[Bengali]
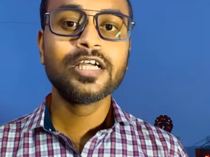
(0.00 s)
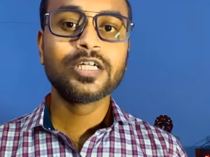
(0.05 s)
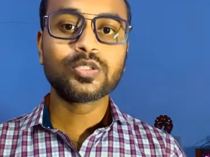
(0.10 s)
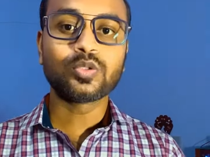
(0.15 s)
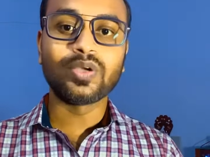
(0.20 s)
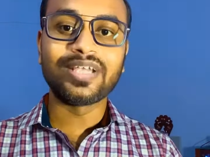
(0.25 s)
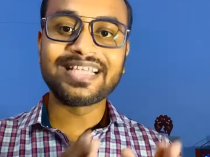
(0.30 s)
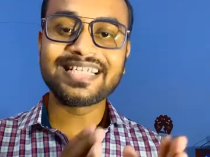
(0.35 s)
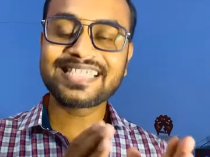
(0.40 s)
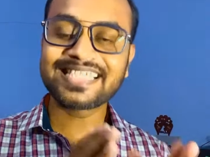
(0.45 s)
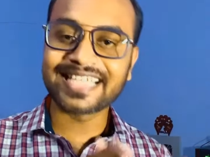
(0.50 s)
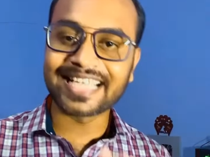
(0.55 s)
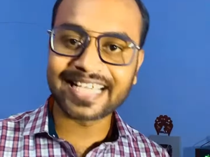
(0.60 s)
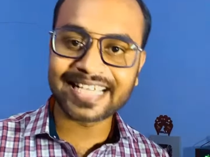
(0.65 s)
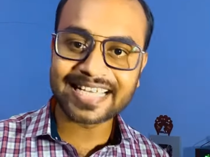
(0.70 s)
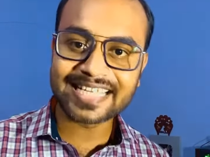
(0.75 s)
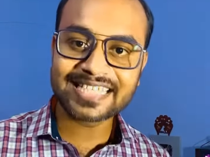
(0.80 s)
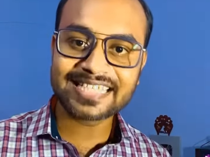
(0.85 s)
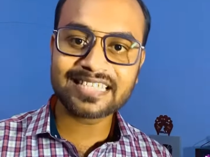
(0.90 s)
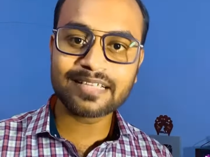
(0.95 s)
তো এই
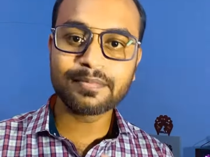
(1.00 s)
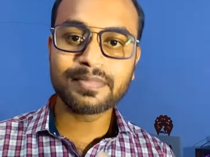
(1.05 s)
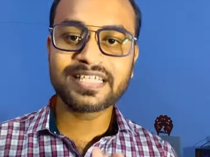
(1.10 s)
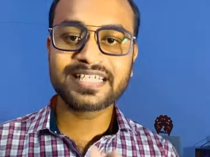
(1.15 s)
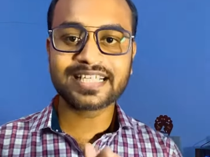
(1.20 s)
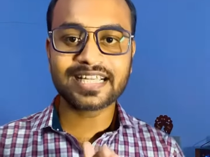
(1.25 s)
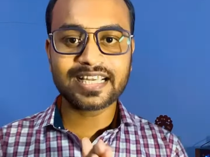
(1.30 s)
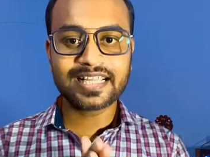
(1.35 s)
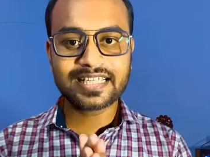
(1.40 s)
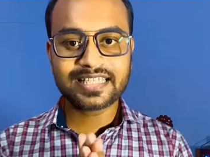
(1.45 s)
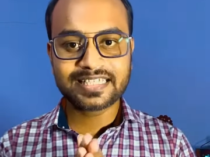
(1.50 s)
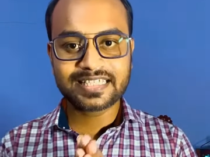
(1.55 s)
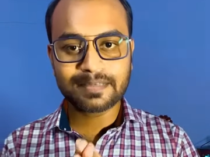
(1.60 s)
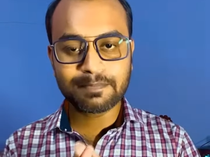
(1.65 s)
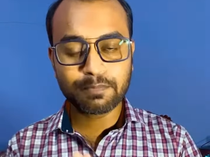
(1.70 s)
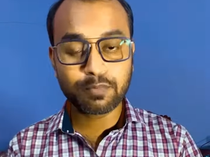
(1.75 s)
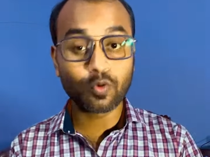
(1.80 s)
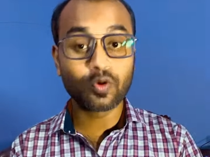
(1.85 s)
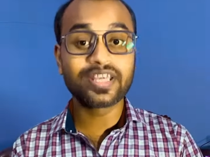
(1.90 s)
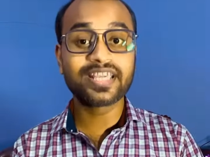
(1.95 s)
সেকেন্ড সেমিস্টারের যে
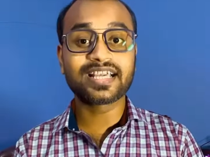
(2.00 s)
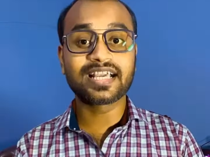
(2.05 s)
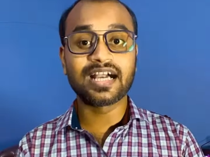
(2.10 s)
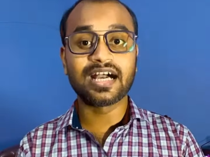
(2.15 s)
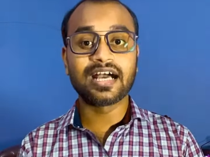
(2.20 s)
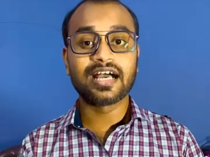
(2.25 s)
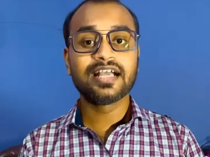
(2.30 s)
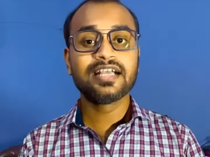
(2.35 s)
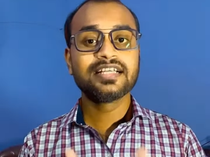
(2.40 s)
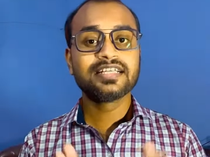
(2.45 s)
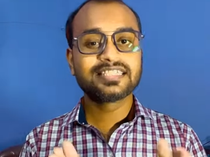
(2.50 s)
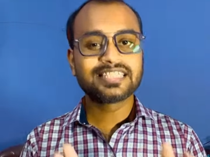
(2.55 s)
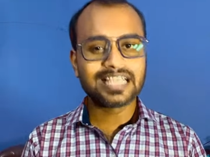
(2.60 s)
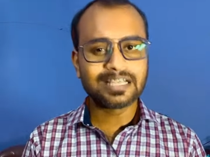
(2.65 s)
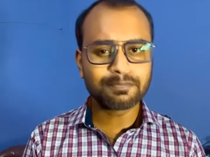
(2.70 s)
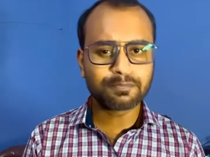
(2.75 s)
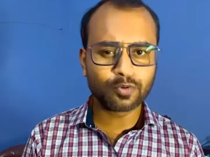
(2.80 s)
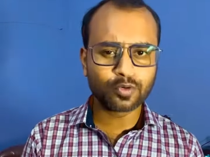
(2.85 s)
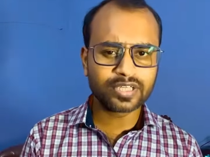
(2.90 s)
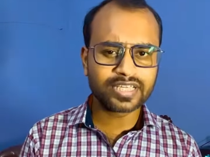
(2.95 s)
পরীক্ষা
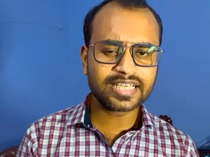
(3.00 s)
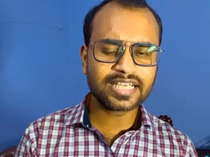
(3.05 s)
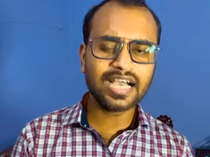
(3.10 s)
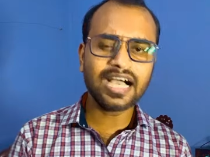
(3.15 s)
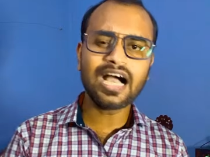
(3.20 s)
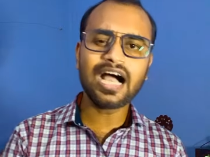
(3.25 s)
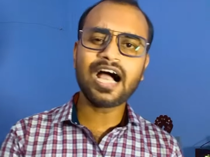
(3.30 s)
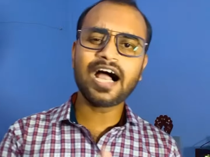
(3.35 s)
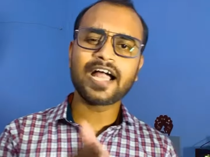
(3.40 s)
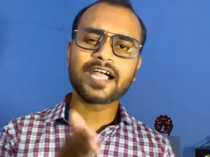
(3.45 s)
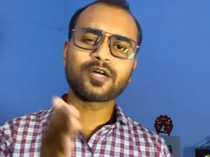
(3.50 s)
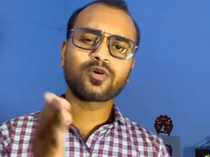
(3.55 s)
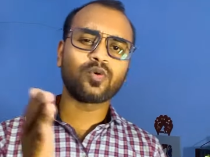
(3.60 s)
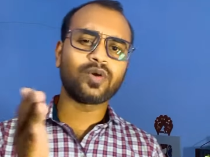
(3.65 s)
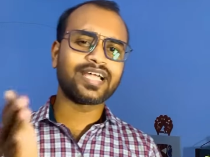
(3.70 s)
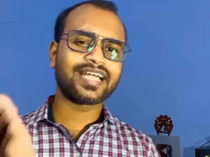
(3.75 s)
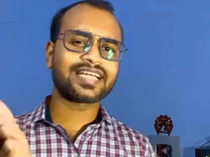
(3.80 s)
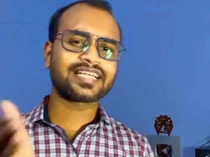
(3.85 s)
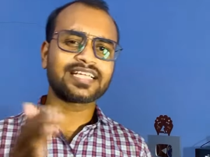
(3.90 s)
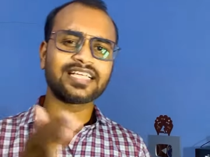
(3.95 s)
সেই পরীক্ষা আর
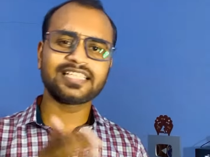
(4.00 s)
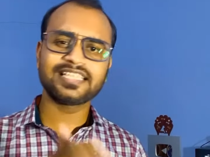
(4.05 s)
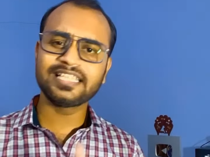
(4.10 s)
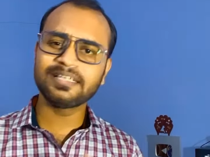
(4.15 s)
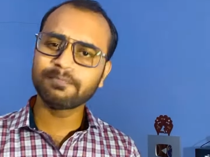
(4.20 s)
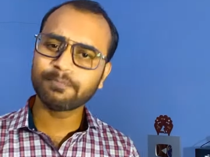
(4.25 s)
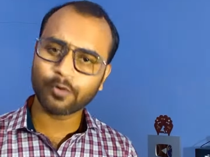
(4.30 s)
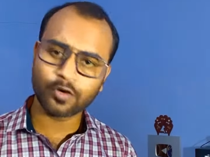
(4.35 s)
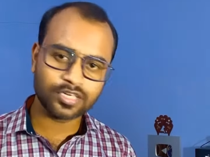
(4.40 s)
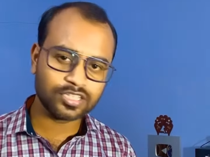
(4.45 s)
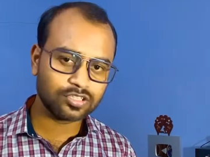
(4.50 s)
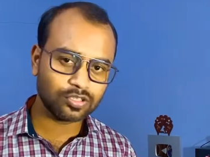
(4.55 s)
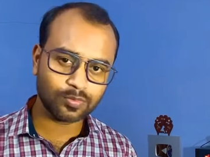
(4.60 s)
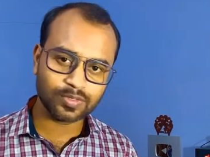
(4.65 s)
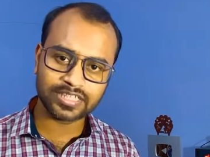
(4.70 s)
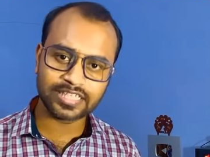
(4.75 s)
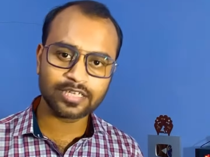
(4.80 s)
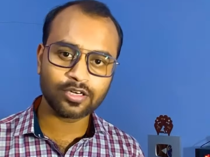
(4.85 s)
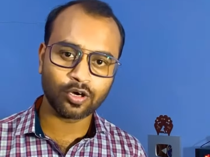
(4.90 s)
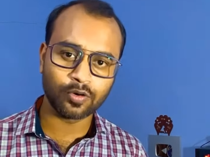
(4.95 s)
কয়েকটা দিন পরই
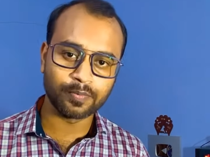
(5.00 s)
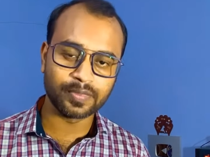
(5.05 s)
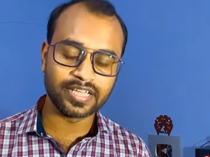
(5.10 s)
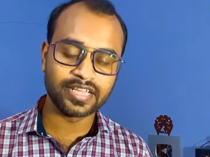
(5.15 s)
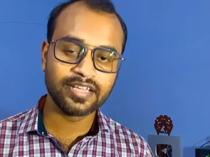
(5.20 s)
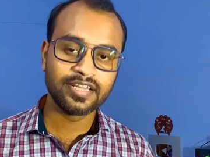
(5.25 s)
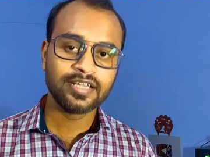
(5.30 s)
তোমাদের হবে